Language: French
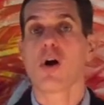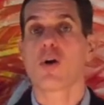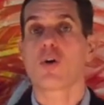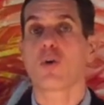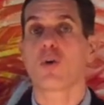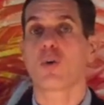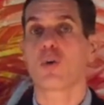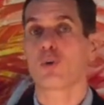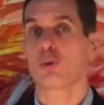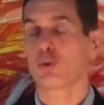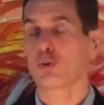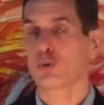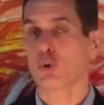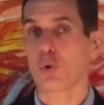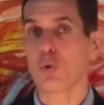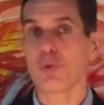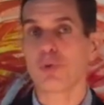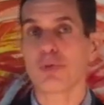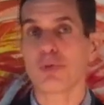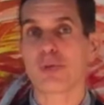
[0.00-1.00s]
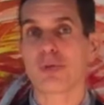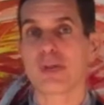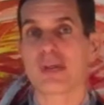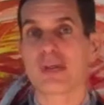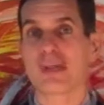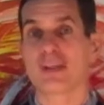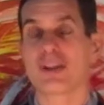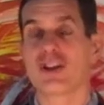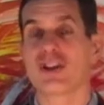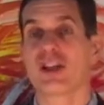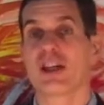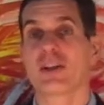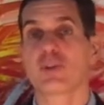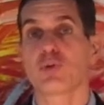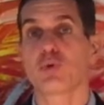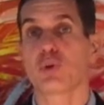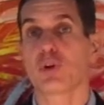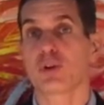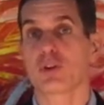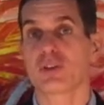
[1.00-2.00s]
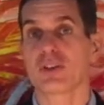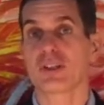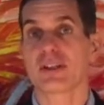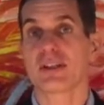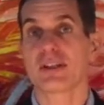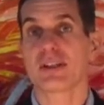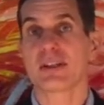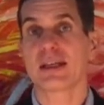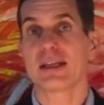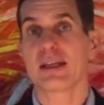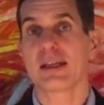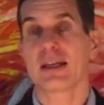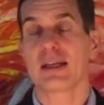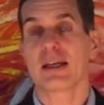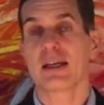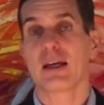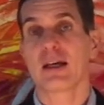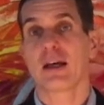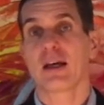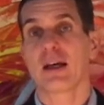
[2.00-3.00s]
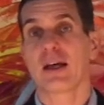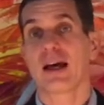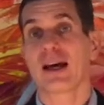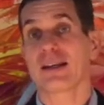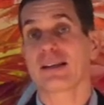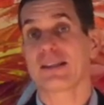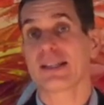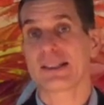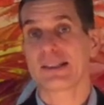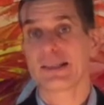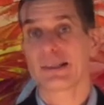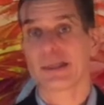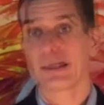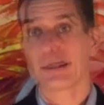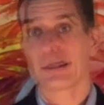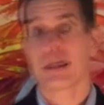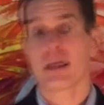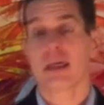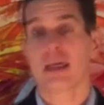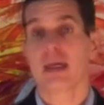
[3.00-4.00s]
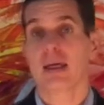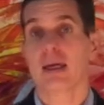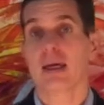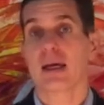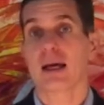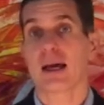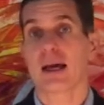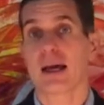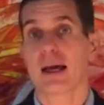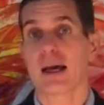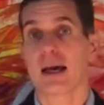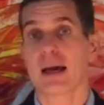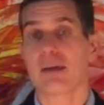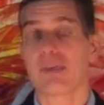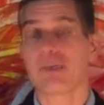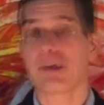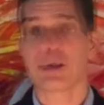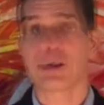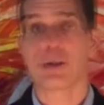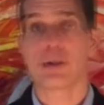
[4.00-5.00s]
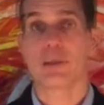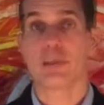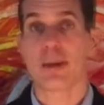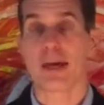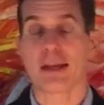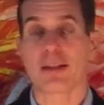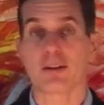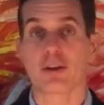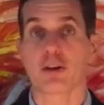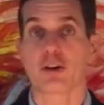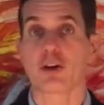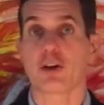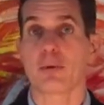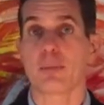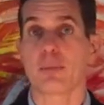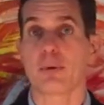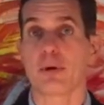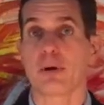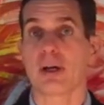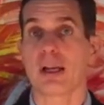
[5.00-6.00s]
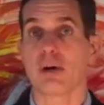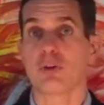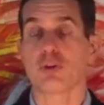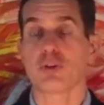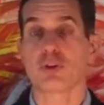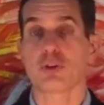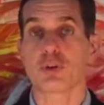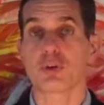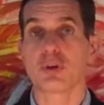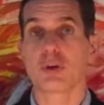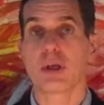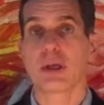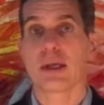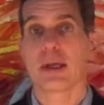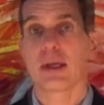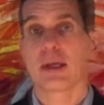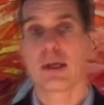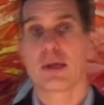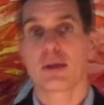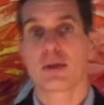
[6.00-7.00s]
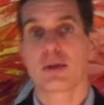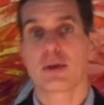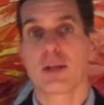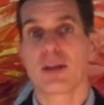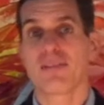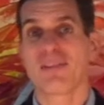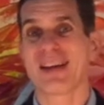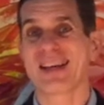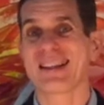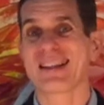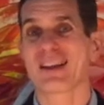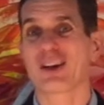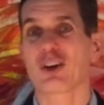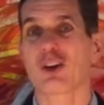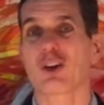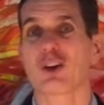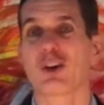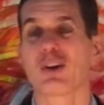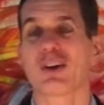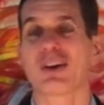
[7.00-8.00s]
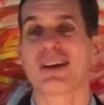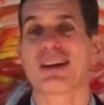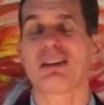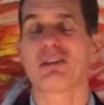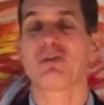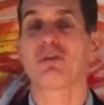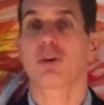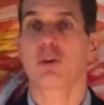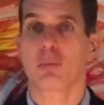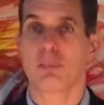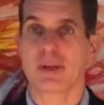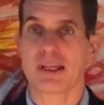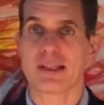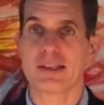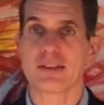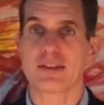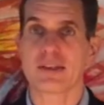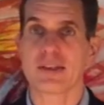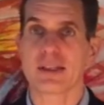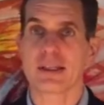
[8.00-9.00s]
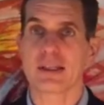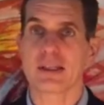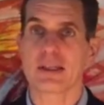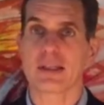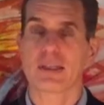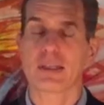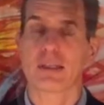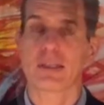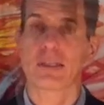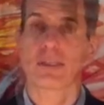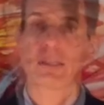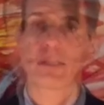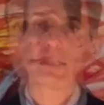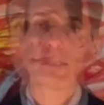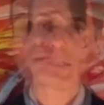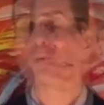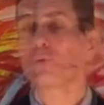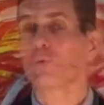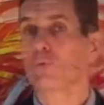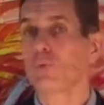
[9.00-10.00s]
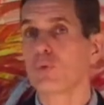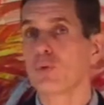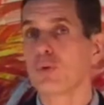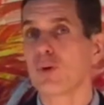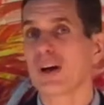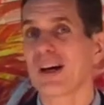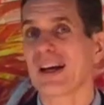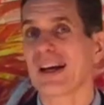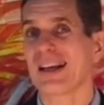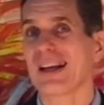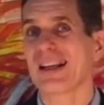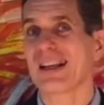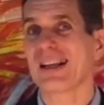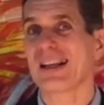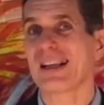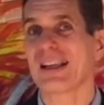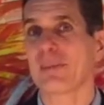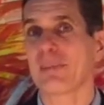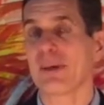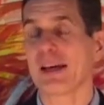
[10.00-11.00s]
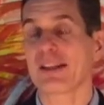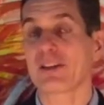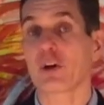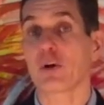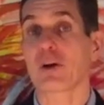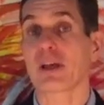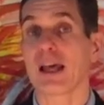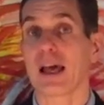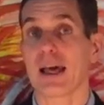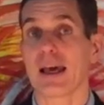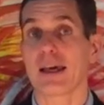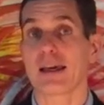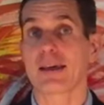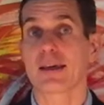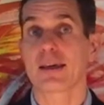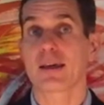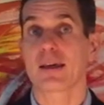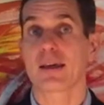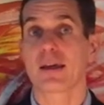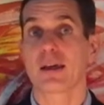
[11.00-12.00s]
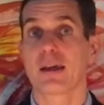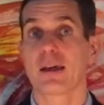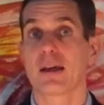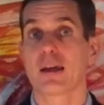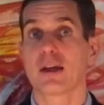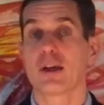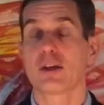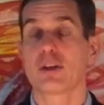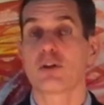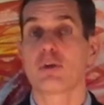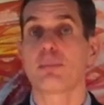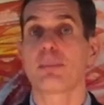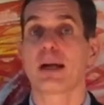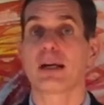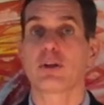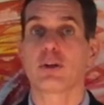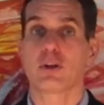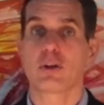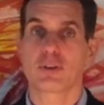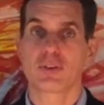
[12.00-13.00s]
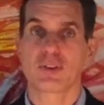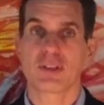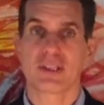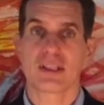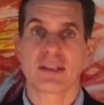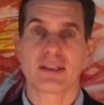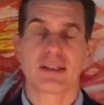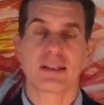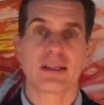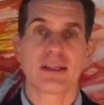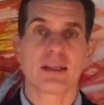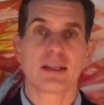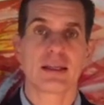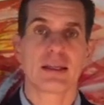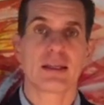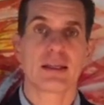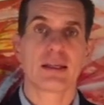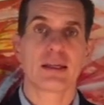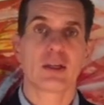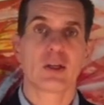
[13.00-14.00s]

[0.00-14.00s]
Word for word: on le trouve déjà sous l'Antiquité asiatique, avec des maîtres comme Lao Tse. Cela va être euh, formalisé sous euh, les maîtres grecs. Je parle de l'Antiquité